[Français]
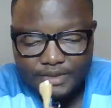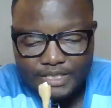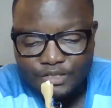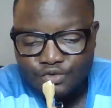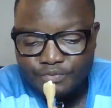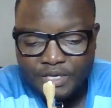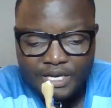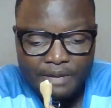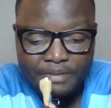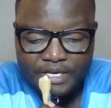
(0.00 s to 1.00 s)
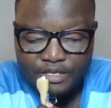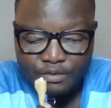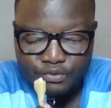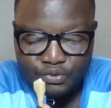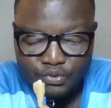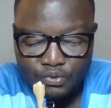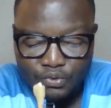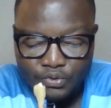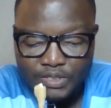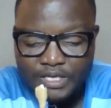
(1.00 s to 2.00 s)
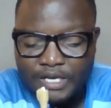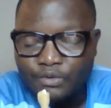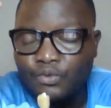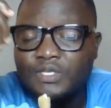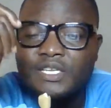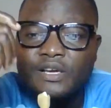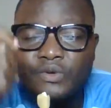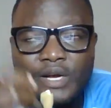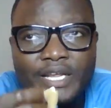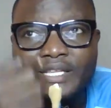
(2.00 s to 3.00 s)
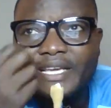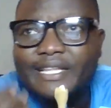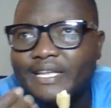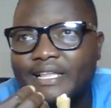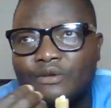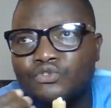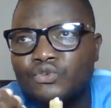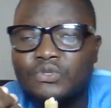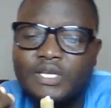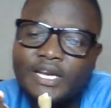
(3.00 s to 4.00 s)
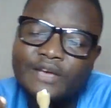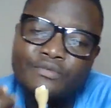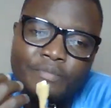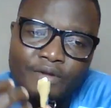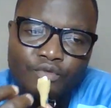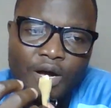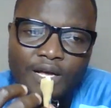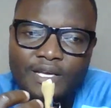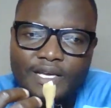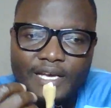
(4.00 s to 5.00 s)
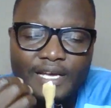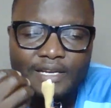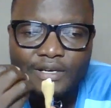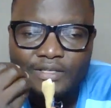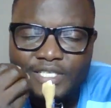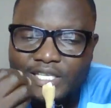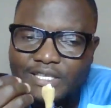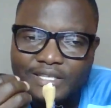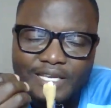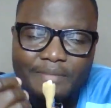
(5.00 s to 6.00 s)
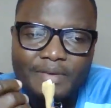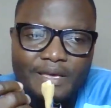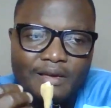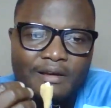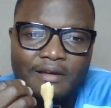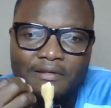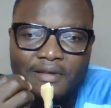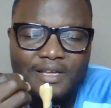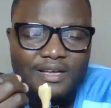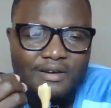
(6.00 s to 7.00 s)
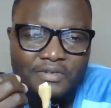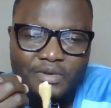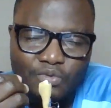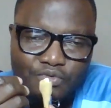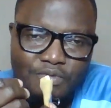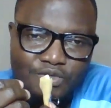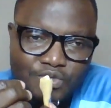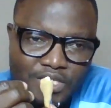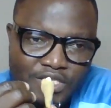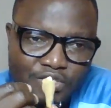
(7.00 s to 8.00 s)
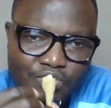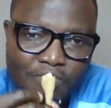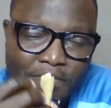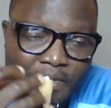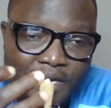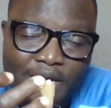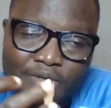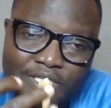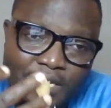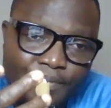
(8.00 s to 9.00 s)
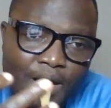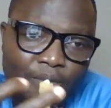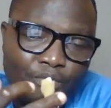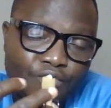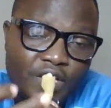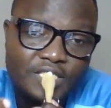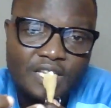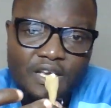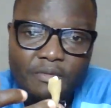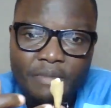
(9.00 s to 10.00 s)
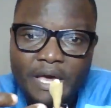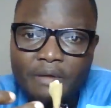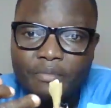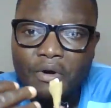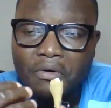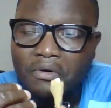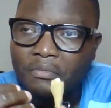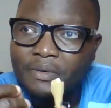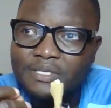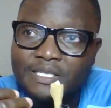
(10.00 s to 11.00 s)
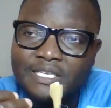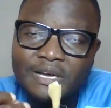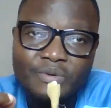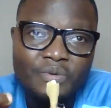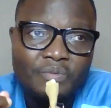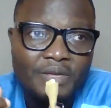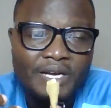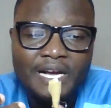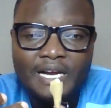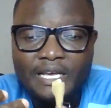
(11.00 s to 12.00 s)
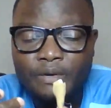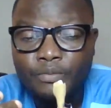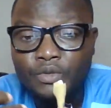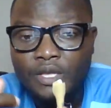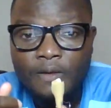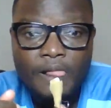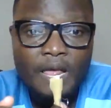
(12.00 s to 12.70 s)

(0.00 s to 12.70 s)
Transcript: Ils disent que Bianca mérite plus que Roselyne Layo. Roselyne Layo, elle est très très talentueuse. Elle a une belle voix. Elle euh, chante très bien. Euh, on écoute bien sûr ses chansons, mais Bianca aussi n'est pas mauvaise. Mais bon, on pensait déjà que Bianca allait remporter.